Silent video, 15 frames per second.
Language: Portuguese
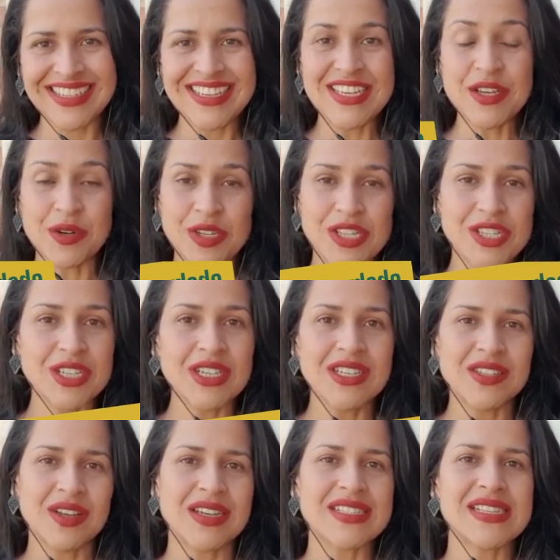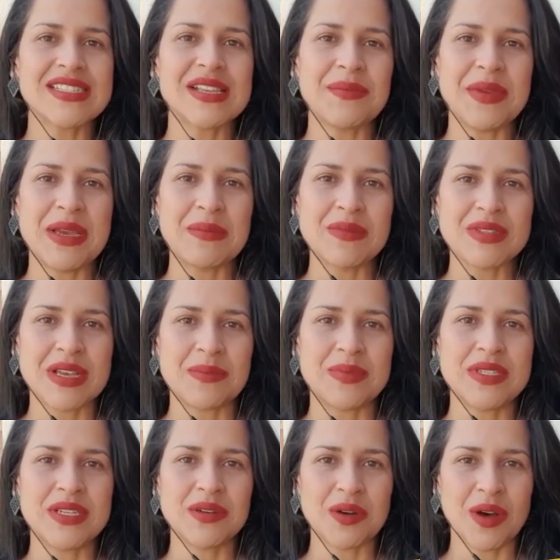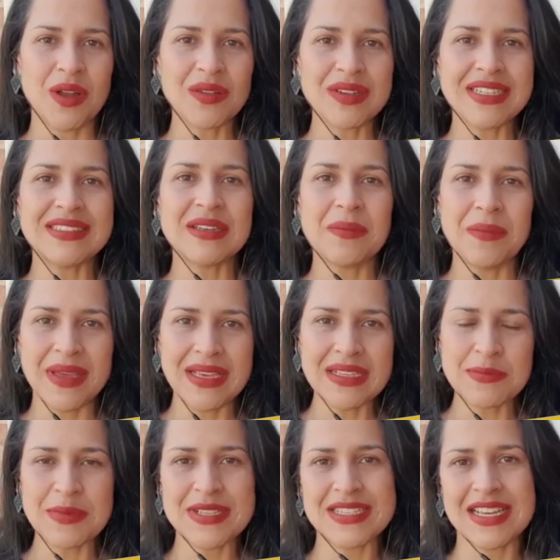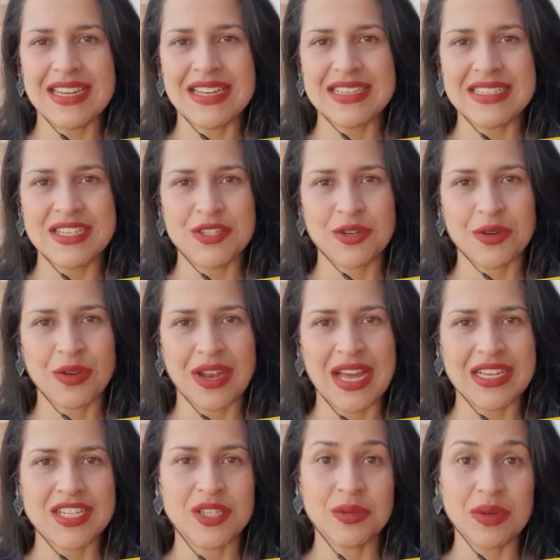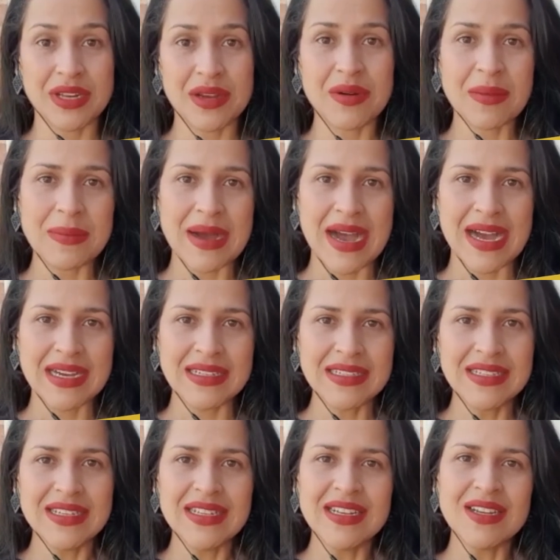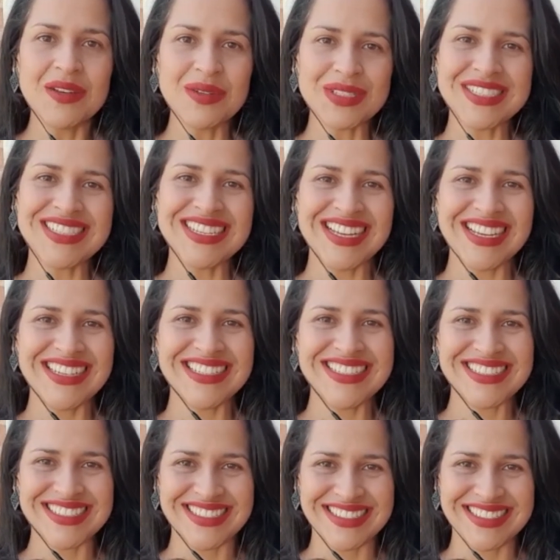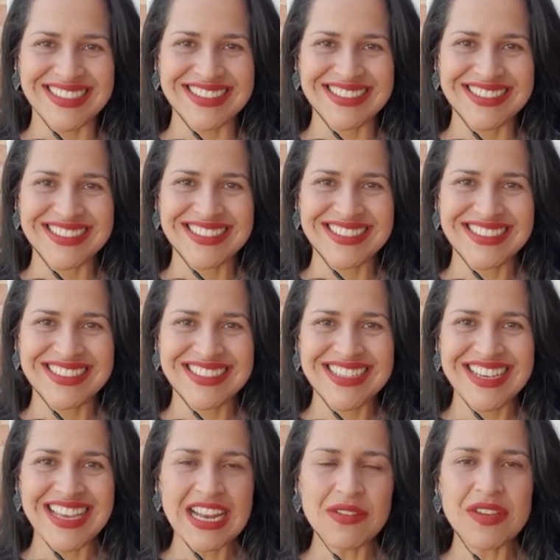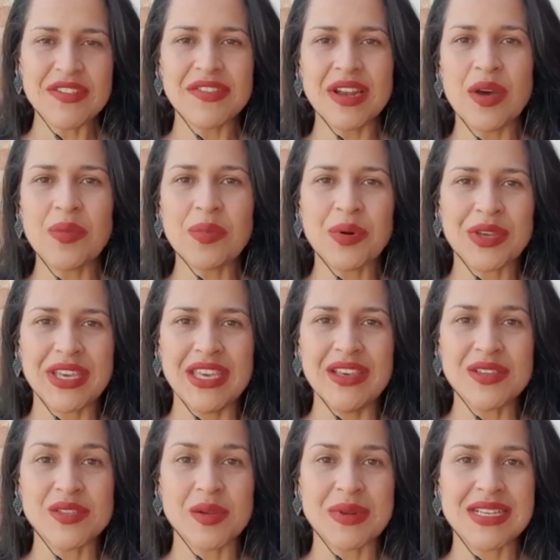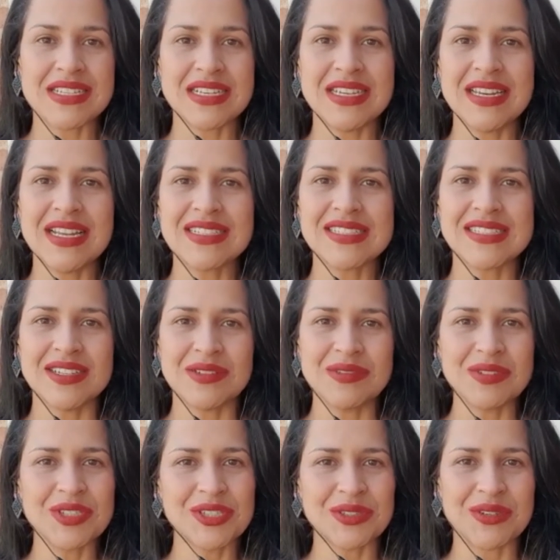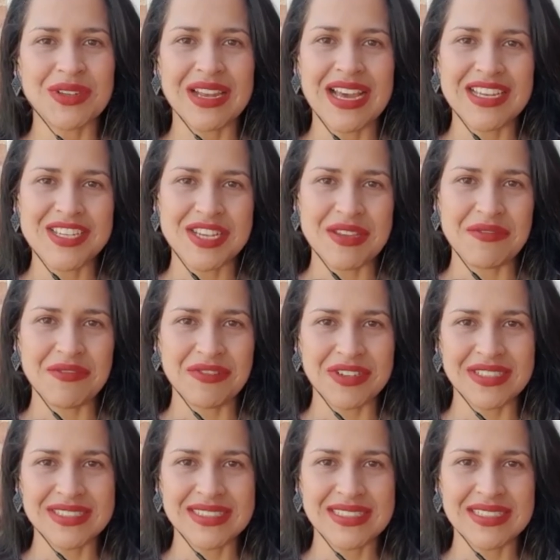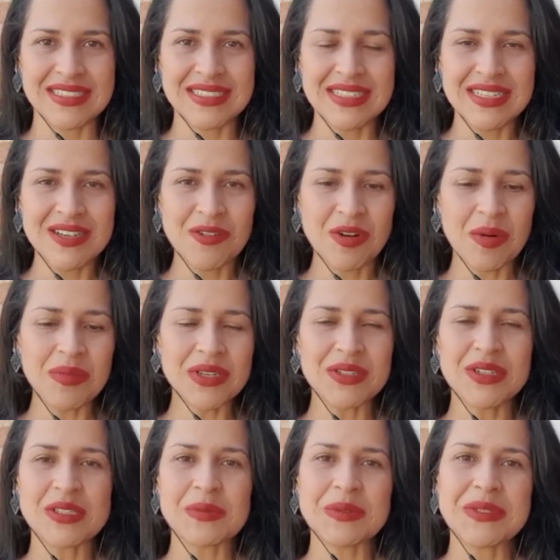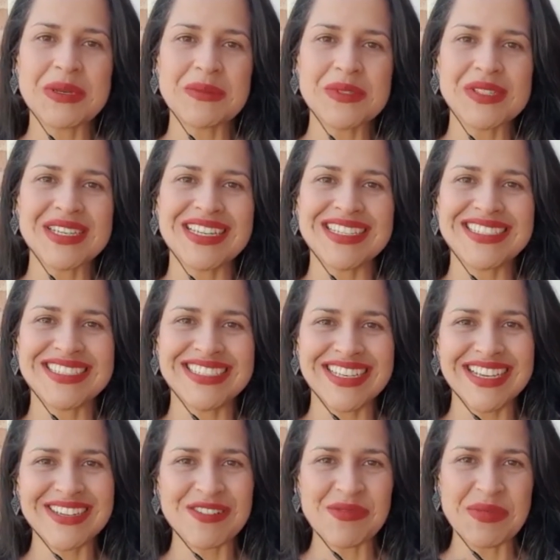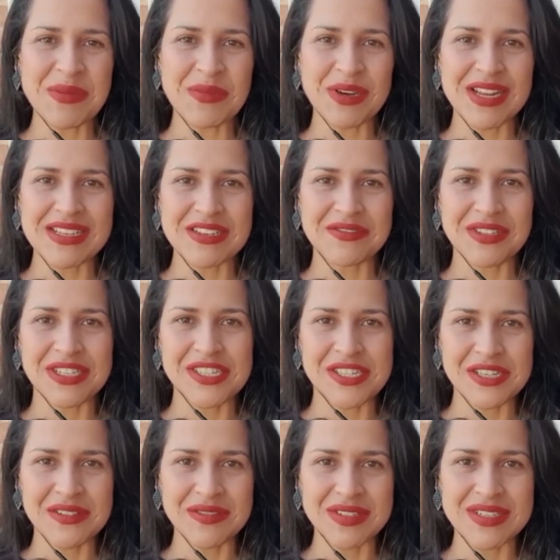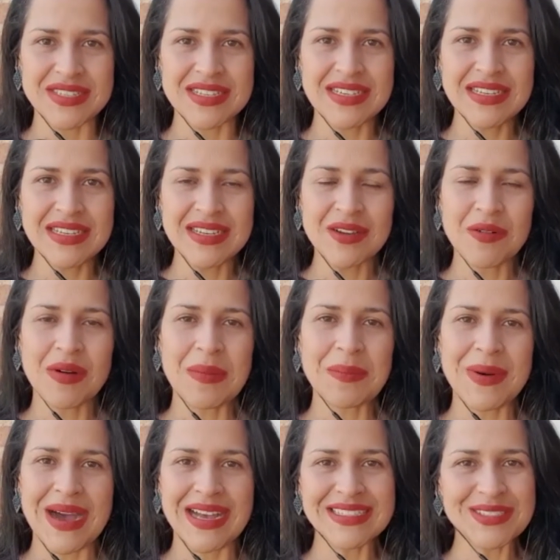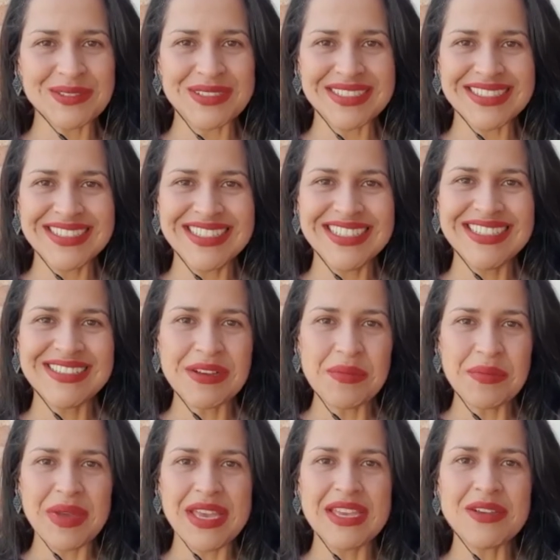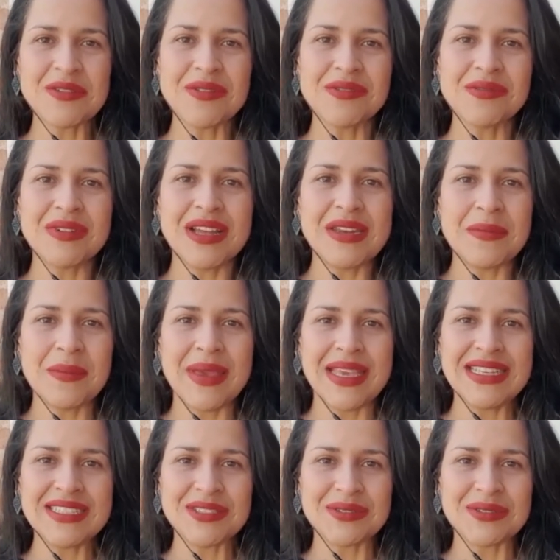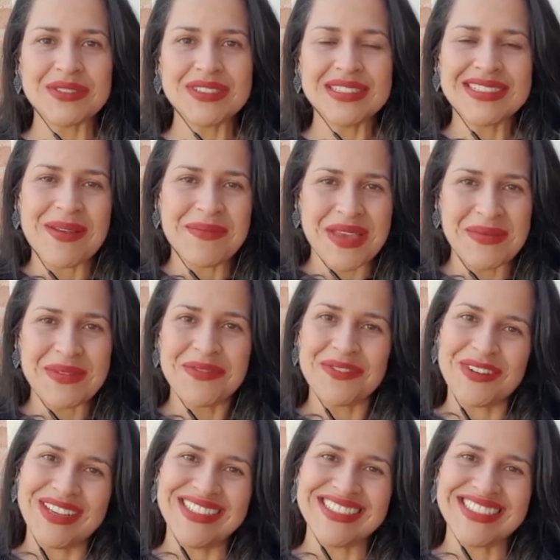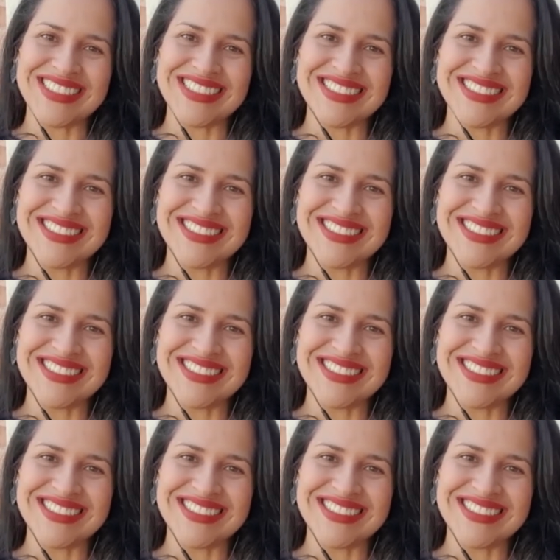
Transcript: E hoje nós recebemos a psicóloga e também especialista em chocolate do grão à barra, Lucilene Sander. Ela vem falar um pouquinho sobre essa relação do chocolate à infância, como que nós podemos crescer com memórias afetivas com a Páscoa e também com um alimento que é baby friendly.